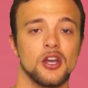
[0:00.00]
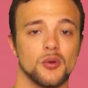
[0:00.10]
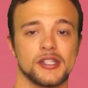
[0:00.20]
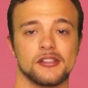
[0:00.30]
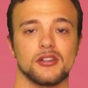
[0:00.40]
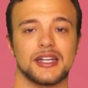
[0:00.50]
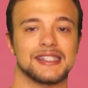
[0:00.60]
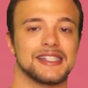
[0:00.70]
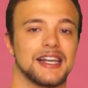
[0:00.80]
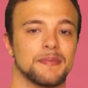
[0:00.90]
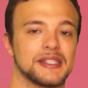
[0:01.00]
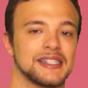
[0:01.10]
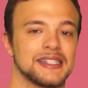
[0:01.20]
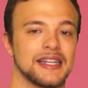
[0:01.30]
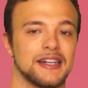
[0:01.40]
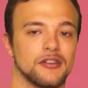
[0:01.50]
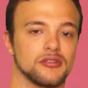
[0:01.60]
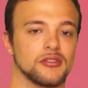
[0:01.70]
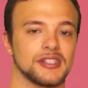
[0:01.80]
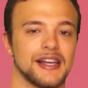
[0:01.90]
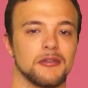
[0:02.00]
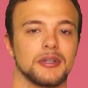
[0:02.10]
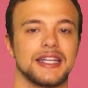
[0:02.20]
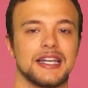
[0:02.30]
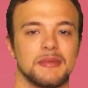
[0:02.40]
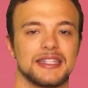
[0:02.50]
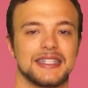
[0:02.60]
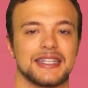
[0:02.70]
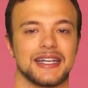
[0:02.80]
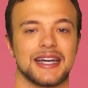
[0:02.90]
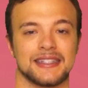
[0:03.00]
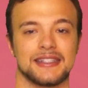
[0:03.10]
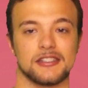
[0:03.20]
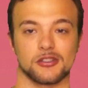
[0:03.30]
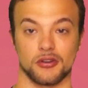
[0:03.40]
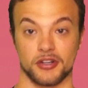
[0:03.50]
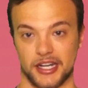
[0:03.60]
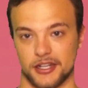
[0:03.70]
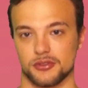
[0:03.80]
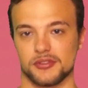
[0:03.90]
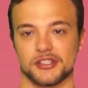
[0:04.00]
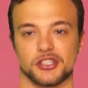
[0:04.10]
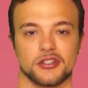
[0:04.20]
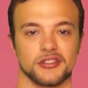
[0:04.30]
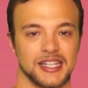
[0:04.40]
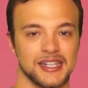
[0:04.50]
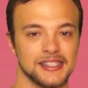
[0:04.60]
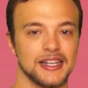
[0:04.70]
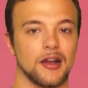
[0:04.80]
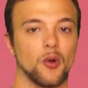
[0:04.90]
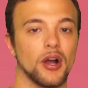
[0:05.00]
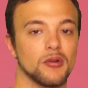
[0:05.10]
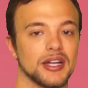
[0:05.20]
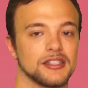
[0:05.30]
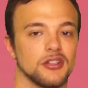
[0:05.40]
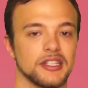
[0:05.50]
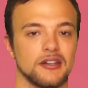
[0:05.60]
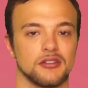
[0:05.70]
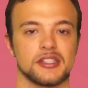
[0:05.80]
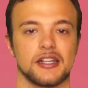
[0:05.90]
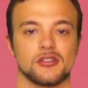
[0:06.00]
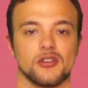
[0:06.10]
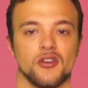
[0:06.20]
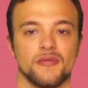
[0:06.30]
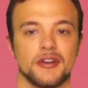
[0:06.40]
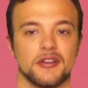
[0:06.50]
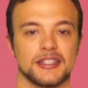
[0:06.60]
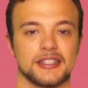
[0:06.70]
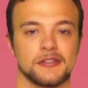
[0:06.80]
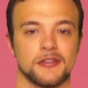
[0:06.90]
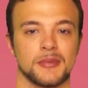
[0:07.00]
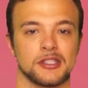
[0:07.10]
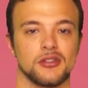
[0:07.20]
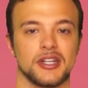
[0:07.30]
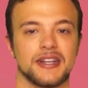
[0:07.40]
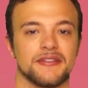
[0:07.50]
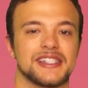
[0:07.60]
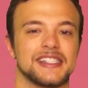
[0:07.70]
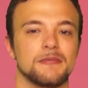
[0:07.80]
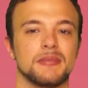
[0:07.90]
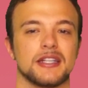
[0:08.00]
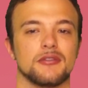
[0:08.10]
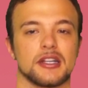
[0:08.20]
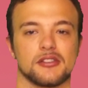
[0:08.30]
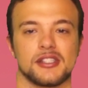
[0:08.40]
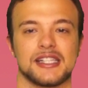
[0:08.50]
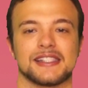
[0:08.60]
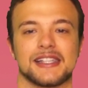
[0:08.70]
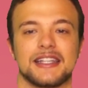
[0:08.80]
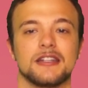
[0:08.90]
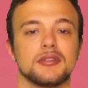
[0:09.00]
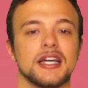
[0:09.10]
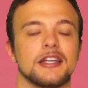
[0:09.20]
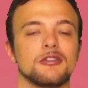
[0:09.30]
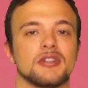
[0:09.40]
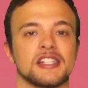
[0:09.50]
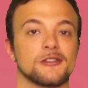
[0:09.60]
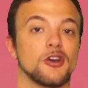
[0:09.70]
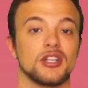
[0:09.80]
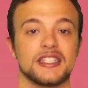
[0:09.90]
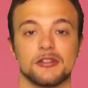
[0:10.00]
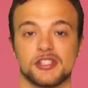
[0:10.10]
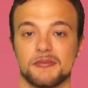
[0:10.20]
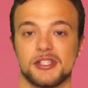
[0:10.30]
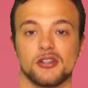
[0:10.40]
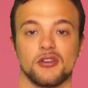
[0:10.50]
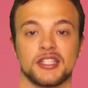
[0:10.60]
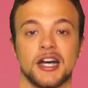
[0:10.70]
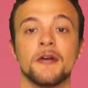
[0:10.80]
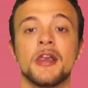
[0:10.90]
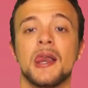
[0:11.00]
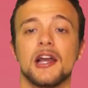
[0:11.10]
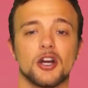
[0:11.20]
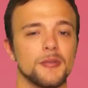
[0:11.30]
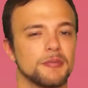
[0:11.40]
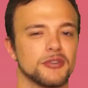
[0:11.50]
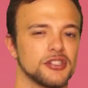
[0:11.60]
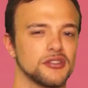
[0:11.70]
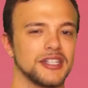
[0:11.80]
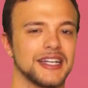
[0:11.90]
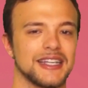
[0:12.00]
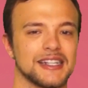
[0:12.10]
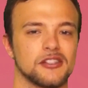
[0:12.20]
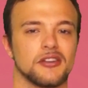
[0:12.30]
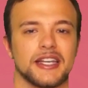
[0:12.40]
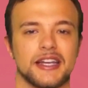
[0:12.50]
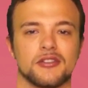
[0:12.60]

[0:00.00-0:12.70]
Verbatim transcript: Questo grazie alla presenza nel nostro sangue di elementi che garantiscono, nelle giuste circostanze, la coagulazione dello stesso, ovvero la trasformazione irreversibile di una sostanza liquida in una solida o semisolida, come il processo di cagliazione che